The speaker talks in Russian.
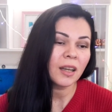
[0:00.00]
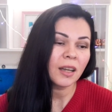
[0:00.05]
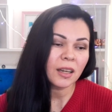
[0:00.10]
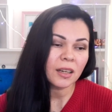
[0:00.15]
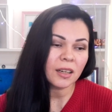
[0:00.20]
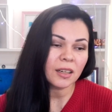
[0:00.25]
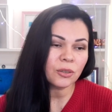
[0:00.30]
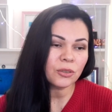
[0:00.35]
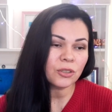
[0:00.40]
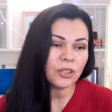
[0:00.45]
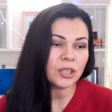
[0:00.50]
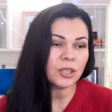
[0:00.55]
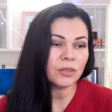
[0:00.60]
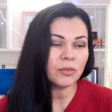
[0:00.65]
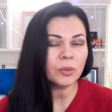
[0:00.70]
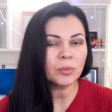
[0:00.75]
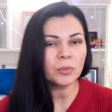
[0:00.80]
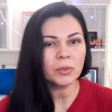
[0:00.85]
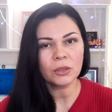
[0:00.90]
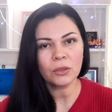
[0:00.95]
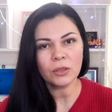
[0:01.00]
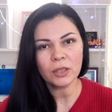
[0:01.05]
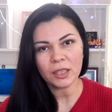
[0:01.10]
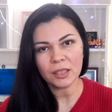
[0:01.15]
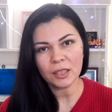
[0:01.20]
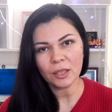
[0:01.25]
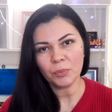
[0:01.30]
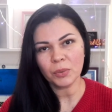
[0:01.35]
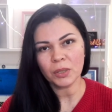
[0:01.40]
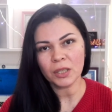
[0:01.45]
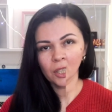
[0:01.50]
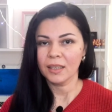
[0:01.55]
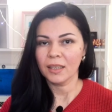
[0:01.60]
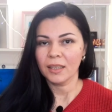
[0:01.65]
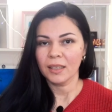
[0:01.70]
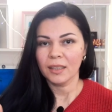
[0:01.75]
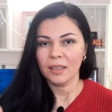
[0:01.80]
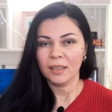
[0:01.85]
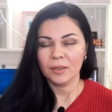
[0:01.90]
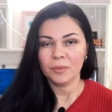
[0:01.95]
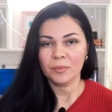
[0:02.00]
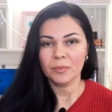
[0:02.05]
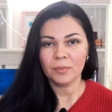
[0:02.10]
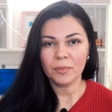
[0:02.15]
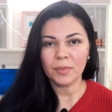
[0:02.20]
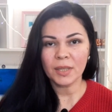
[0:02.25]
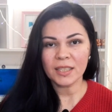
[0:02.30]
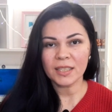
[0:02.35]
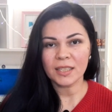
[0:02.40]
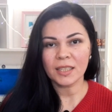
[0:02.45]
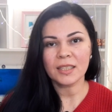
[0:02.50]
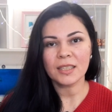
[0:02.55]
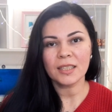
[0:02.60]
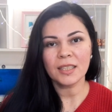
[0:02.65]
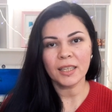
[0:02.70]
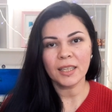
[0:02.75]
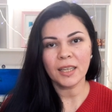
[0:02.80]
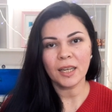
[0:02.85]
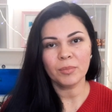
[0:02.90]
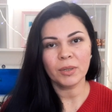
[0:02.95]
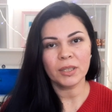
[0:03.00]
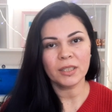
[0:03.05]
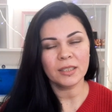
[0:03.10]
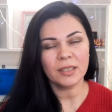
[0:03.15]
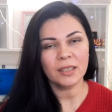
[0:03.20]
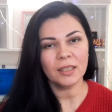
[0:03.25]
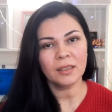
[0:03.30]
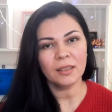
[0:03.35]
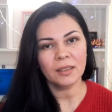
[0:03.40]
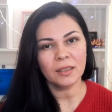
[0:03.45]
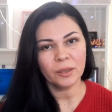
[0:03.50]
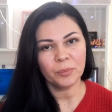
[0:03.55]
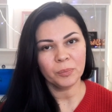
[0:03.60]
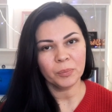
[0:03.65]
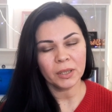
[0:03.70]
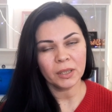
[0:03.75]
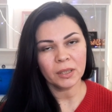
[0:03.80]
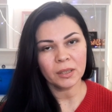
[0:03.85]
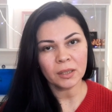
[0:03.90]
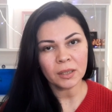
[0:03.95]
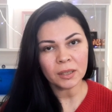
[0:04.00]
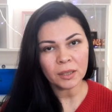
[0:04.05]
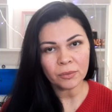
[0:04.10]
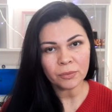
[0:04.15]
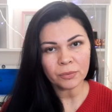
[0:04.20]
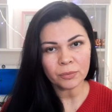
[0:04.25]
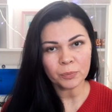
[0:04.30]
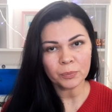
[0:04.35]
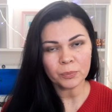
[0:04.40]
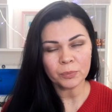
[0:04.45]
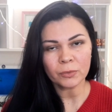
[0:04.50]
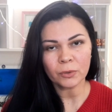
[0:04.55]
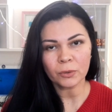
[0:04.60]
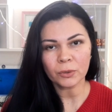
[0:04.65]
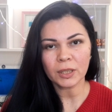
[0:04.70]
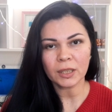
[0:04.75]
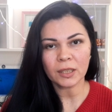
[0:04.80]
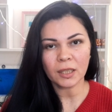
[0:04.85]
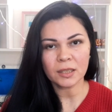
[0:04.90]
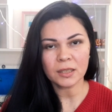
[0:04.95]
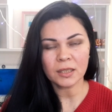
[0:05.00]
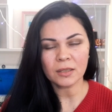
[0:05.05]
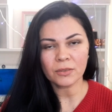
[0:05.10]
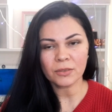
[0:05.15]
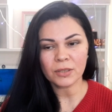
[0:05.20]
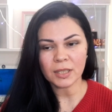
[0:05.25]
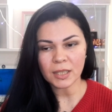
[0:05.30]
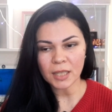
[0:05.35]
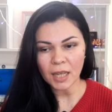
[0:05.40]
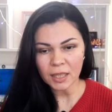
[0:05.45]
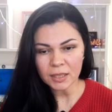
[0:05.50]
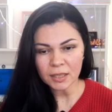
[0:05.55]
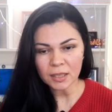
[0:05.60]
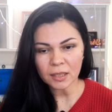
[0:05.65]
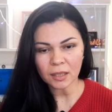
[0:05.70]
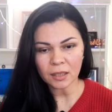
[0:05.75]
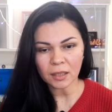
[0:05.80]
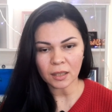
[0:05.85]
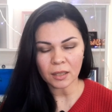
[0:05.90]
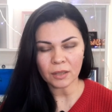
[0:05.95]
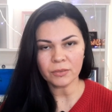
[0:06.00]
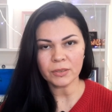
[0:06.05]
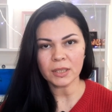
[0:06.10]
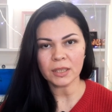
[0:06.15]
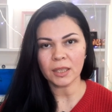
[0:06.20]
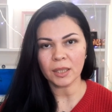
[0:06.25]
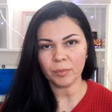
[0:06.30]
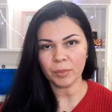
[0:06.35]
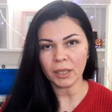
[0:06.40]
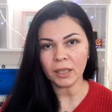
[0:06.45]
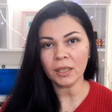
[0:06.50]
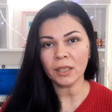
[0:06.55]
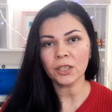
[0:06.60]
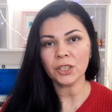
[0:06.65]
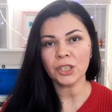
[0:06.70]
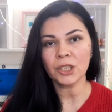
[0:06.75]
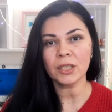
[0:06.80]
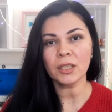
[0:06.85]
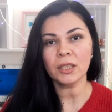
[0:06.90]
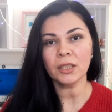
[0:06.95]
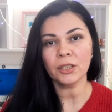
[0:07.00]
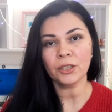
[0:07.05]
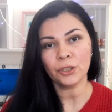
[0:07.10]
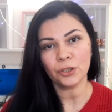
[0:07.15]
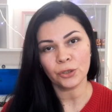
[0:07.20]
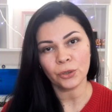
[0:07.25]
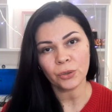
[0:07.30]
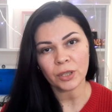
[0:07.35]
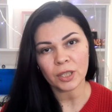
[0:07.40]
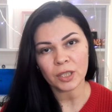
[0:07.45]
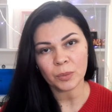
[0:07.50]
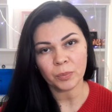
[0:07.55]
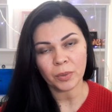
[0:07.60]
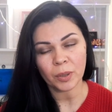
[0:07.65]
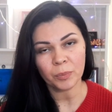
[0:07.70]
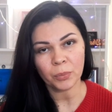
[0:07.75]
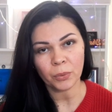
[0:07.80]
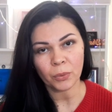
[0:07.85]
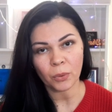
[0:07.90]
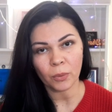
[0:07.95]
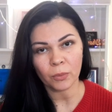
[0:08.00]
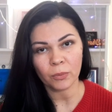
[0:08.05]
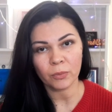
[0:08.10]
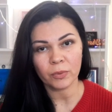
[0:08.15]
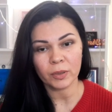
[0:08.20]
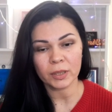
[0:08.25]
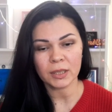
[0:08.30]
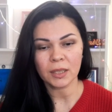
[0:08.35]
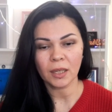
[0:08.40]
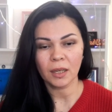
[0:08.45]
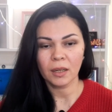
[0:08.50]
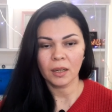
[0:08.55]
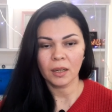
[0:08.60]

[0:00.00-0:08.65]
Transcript: Короче, чего мы только не пережили. Месяц ноябрь сделали перерыв, он не ходил в садик, а в декабре решили еще раз попробовать.